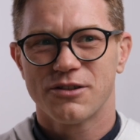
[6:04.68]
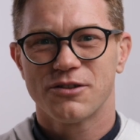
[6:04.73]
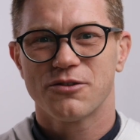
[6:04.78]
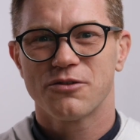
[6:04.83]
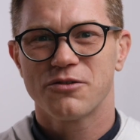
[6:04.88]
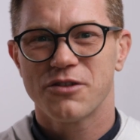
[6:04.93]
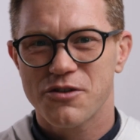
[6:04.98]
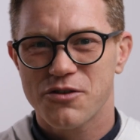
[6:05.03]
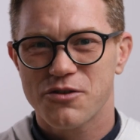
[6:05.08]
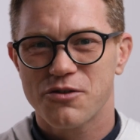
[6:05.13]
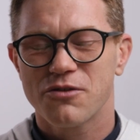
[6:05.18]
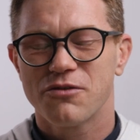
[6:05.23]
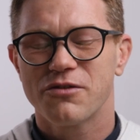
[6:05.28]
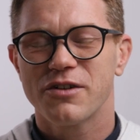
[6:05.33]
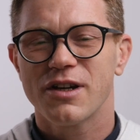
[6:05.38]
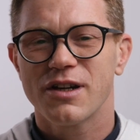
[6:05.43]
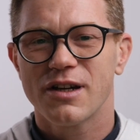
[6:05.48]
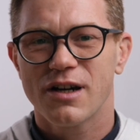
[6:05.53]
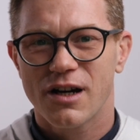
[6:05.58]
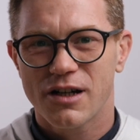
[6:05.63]
To nie
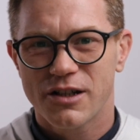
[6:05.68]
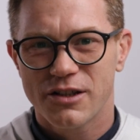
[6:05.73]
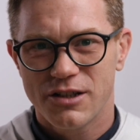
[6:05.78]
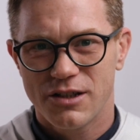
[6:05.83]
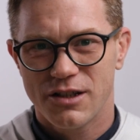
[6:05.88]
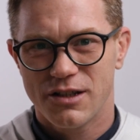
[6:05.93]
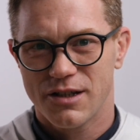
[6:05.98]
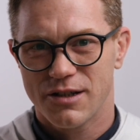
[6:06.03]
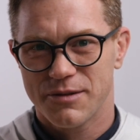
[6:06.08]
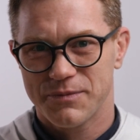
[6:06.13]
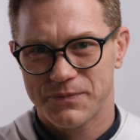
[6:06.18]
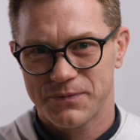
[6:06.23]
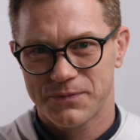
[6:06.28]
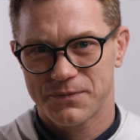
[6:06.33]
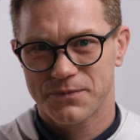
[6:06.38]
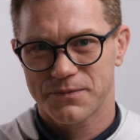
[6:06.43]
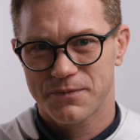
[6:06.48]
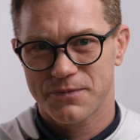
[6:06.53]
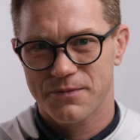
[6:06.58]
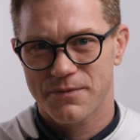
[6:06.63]
zdrowieje, a gnije.
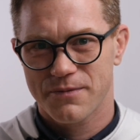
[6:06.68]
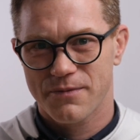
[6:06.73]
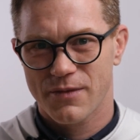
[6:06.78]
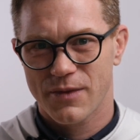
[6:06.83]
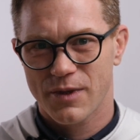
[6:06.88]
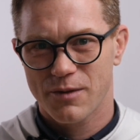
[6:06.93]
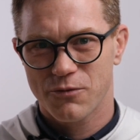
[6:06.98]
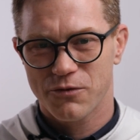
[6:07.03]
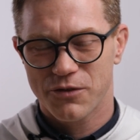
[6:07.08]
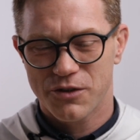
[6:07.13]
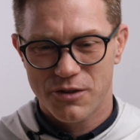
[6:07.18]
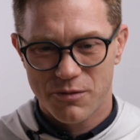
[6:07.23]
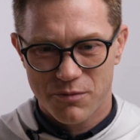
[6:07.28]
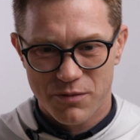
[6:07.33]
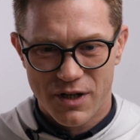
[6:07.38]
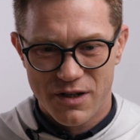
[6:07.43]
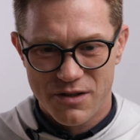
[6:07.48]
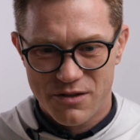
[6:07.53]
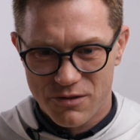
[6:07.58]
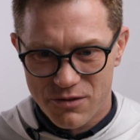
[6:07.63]
Mówi to
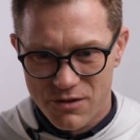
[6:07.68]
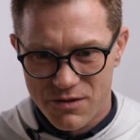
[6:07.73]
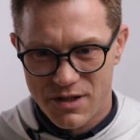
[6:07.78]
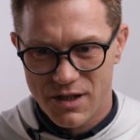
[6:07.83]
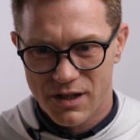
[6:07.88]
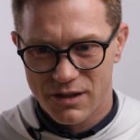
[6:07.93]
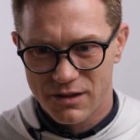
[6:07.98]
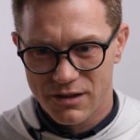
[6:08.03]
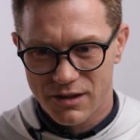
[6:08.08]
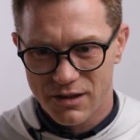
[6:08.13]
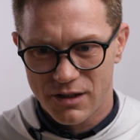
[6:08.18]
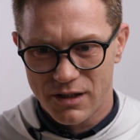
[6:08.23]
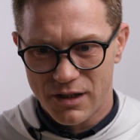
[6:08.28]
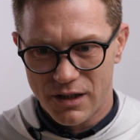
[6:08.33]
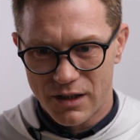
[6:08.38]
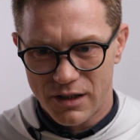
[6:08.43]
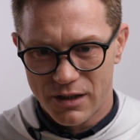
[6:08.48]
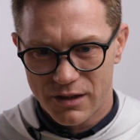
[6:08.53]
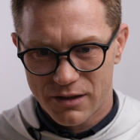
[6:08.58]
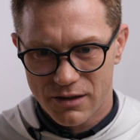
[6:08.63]
bardzo dosadnie.
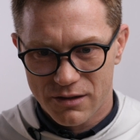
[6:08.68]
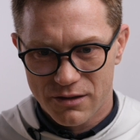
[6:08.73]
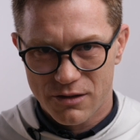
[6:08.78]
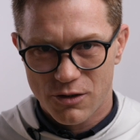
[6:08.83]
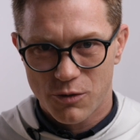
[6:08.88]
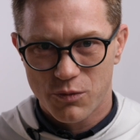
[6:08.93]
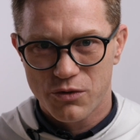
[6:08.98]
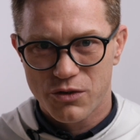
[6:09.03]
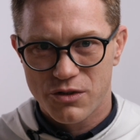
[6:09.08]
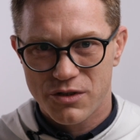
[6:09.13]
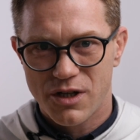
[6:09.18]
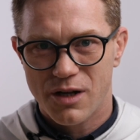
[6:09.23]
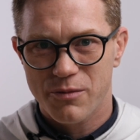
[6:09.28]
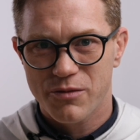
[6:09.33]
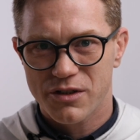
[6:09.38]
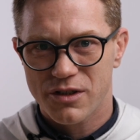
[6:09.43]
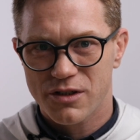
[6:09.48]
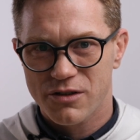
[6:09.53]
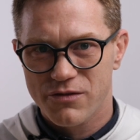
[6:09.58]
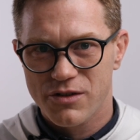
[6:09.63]
Kiedy
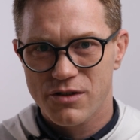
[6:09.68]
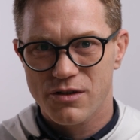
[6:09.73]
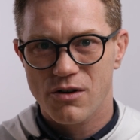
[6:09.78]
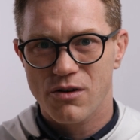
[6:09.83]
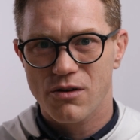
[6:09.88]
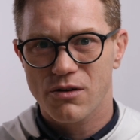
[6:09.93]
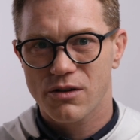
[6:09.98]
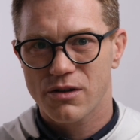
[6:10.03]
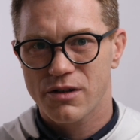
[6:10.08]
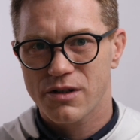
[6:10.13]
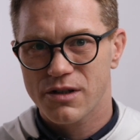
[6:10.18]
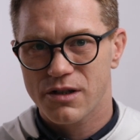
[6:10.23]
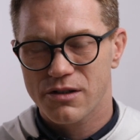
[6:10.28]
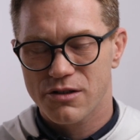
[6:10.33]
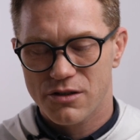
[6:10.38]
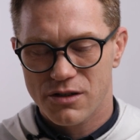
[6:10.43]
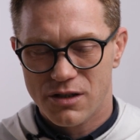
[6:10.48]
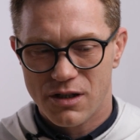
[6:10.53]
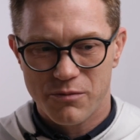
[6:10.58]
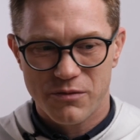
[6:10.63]
opuszczamy nasz wzrok i
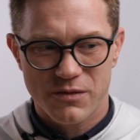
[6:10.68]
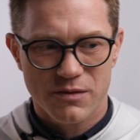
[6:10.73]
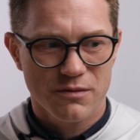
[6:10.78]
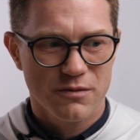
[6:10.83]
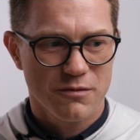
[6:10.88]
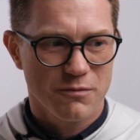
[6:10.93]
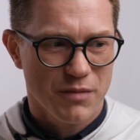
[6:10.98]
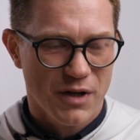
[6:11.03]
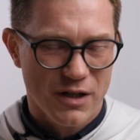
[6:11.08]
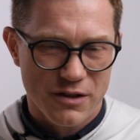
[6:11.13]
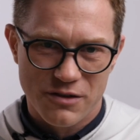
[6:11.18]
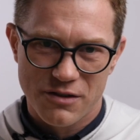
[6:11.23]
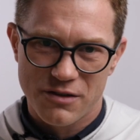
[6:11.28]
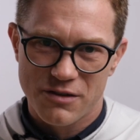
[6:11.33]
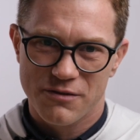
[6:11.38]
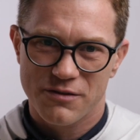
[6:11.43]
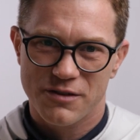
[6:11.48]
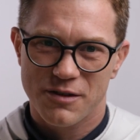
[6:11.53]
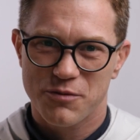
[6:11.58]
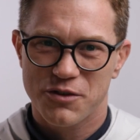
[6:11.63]
zaczynamy
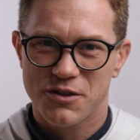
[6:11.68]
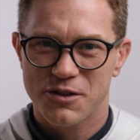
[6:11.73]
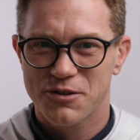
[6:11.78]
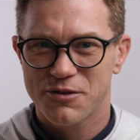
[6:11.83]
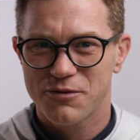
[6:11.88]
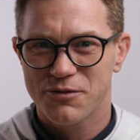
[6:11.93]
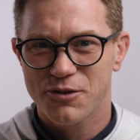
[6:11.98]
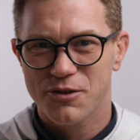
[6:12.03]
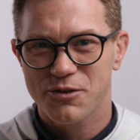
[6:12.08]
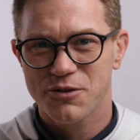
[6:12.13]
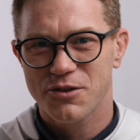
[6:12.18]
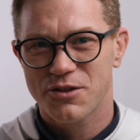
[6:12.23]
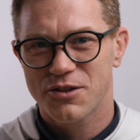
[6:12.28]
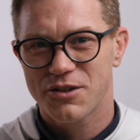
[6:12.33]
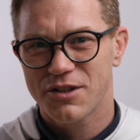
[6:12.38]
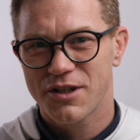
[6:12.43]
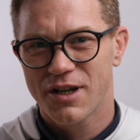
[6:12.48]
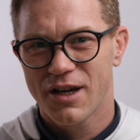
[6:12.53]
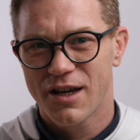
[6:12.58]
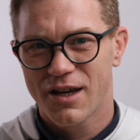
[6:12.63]
patrzeć w te
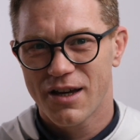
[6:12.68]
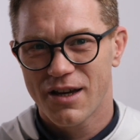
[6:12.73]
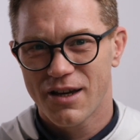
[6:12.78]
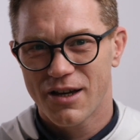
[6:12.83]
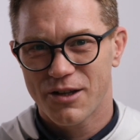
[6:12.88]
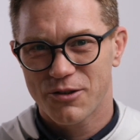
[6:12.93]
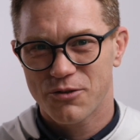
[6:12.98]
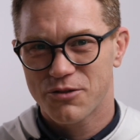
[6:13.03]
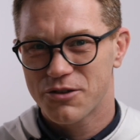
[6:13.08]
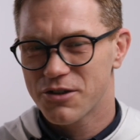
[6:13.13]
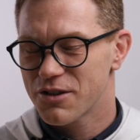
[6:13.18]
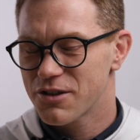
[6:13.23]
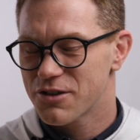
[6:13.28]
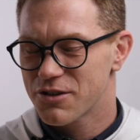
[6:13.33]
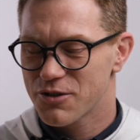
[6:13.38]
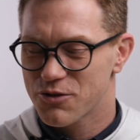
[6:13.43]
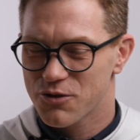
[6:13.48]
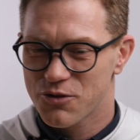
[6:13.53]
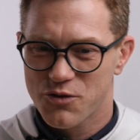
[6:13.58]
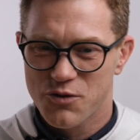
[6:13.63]
przeciwności, to dzieje
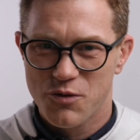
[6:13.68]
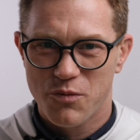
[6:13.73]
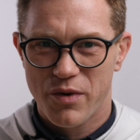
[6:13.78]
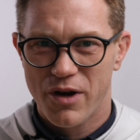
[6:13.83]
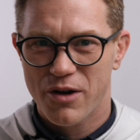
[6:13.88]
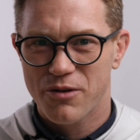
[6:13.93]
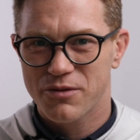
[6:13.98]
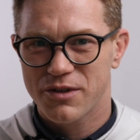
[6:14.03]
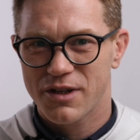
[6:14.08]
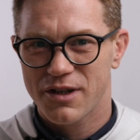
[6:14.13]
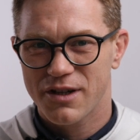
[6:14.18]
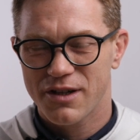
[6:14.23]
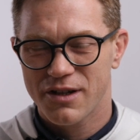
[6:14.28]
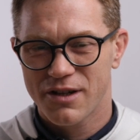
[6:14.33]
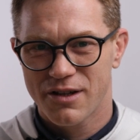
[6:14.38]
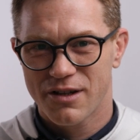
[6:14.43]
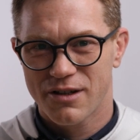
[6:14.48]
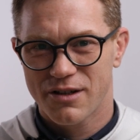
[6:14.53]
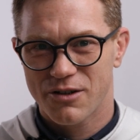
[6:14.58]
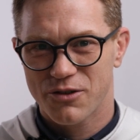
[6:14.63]
się coś zupełnie
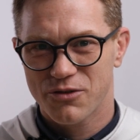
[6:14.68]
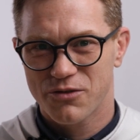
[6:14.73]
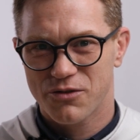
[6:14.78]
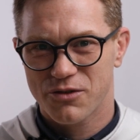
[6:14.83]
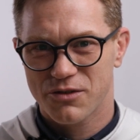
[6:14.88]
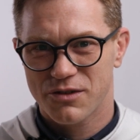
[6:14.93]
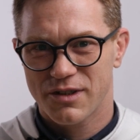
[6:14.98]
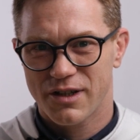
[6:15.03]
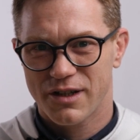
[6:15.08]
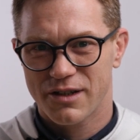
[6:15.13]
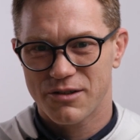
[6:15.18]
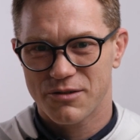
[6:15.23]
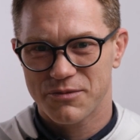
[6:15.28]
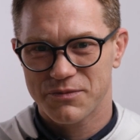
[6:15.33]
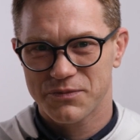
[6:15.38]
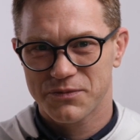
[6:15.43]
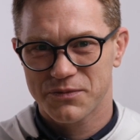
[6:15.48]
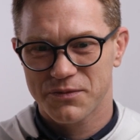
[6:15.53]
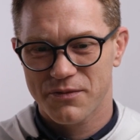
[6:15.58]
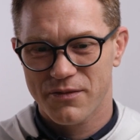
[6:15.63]
odwrotnego.
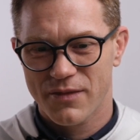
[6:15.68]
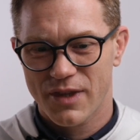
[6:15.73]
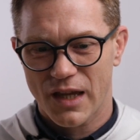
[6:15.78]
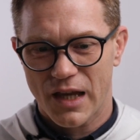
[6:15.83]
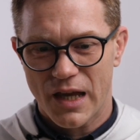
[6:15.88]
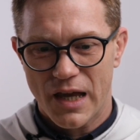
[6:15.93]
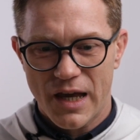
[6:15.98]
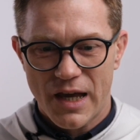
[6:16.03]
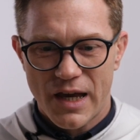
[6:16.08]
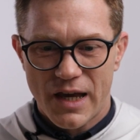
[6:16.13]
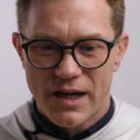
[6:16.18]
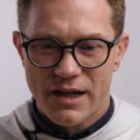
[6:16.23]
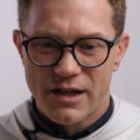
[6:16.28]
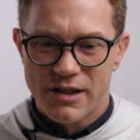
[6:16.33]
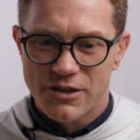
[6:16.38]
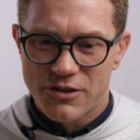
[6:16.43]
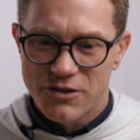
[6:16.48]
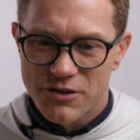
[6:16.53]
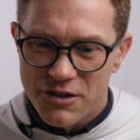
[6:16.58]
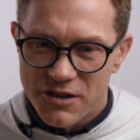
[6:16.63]

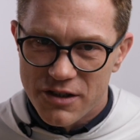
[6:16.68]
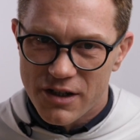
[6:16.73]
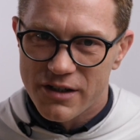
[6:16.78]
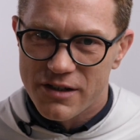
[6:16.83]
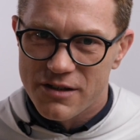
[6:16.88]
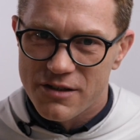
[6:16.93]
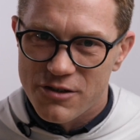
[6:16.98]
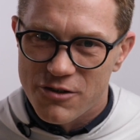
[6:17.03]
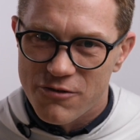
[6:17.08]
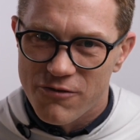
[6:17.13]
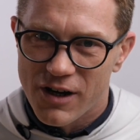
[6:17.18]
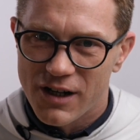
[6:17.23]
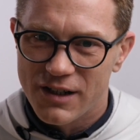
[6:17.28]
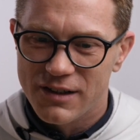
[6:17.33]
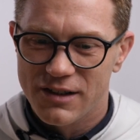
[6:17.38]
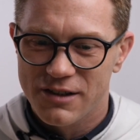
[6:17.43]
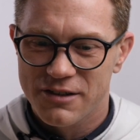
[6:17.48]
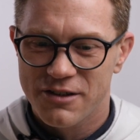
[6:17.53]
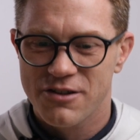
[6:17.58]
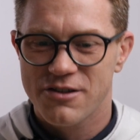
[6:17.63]
E, dzisiaj jest
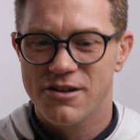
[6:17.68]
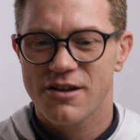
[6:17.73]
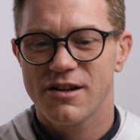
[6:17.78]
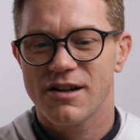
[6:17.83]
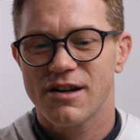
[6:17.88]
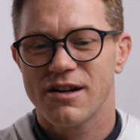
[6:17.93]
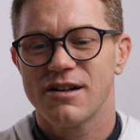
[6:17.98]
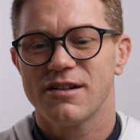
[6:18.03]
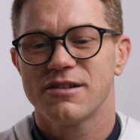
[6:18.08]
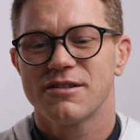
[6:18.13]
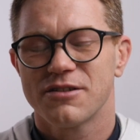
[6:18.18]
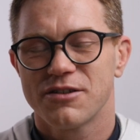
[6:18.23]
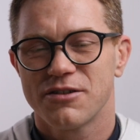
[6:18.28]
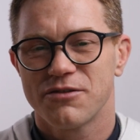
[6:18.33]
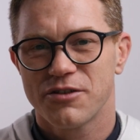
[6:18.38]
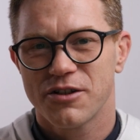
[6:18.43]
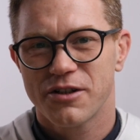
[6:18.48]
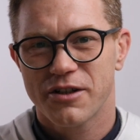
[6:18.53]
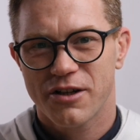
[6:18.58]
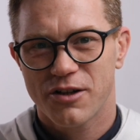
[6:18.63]
czwarta niedziela
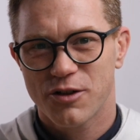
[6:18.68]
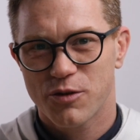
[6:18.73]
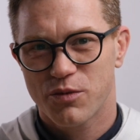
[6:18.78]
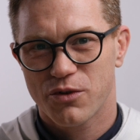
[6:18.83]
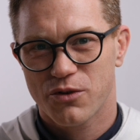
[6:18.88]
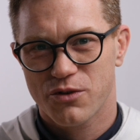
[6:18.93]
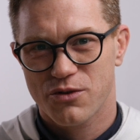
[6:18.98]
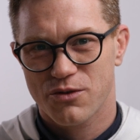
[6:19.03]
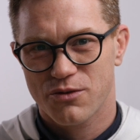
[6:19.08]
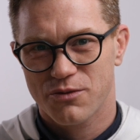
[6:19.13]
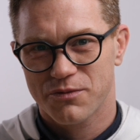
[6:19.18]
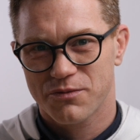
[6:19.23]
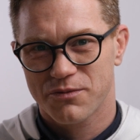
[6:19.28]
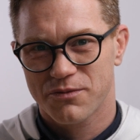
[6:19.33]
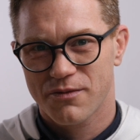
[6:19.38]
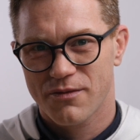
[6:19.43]
Wielkiego Postu.